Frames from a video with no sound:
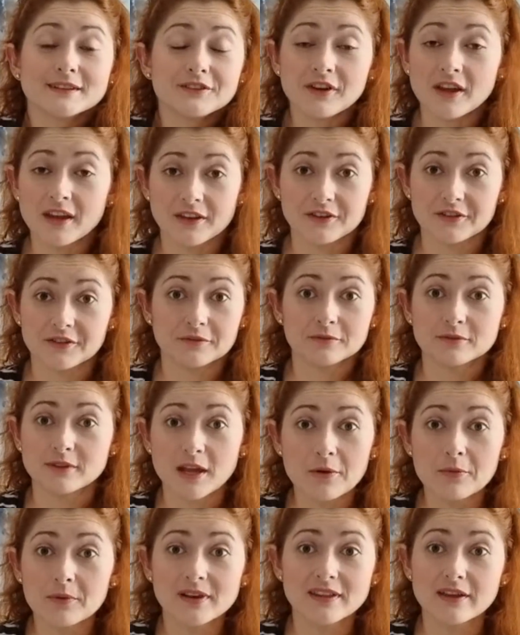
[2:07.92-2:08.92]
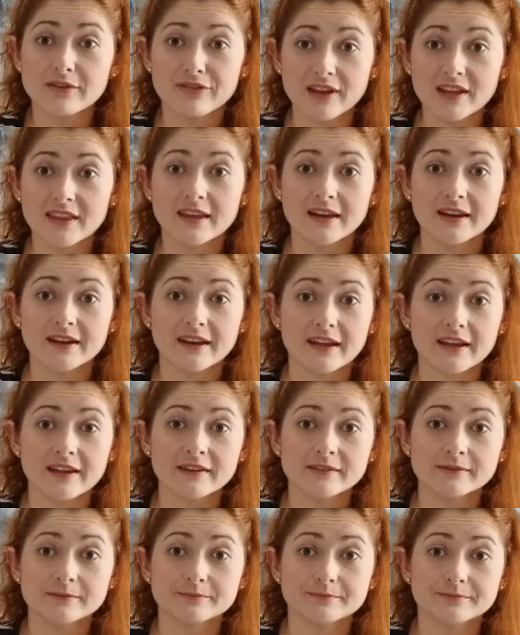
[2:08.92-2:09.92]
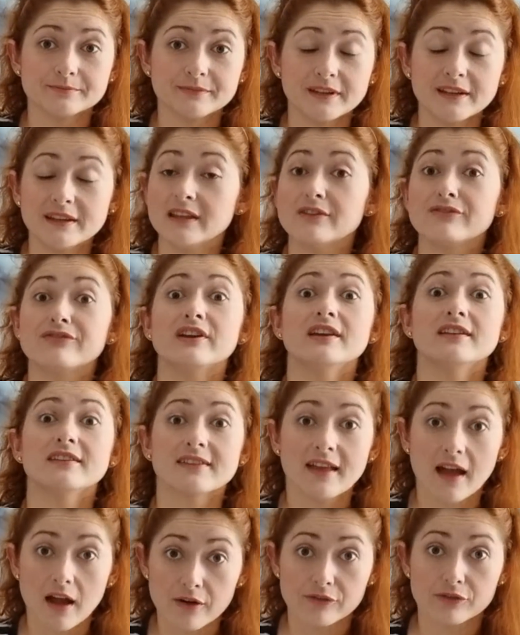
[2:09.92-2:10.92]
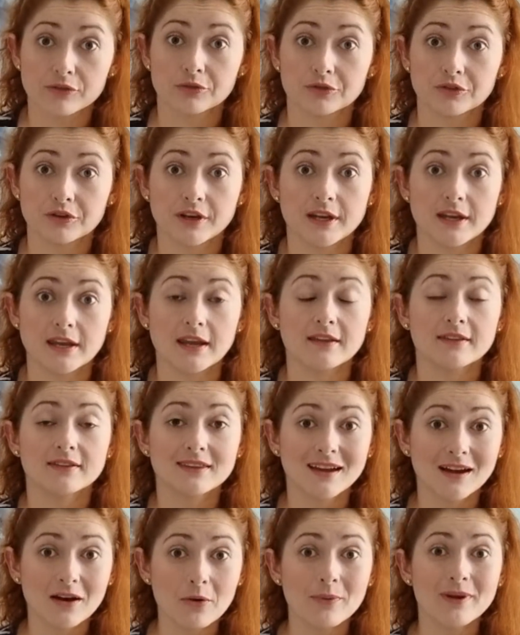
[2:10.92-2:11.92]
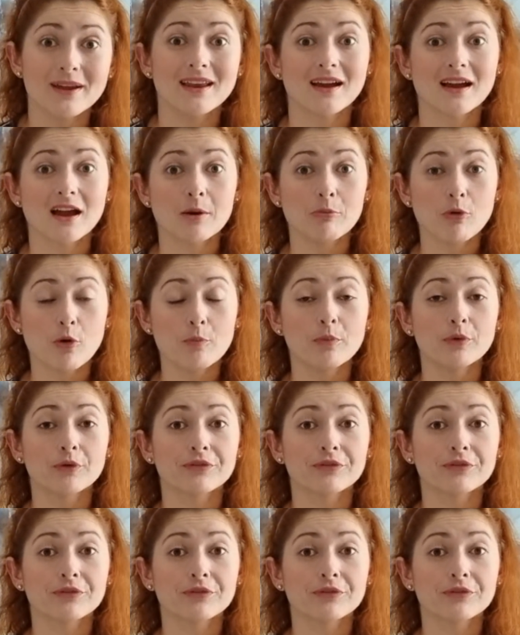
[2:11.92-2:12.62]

Gente, não tem o que defender, né? Indefensável, eu diria. Então ele acabou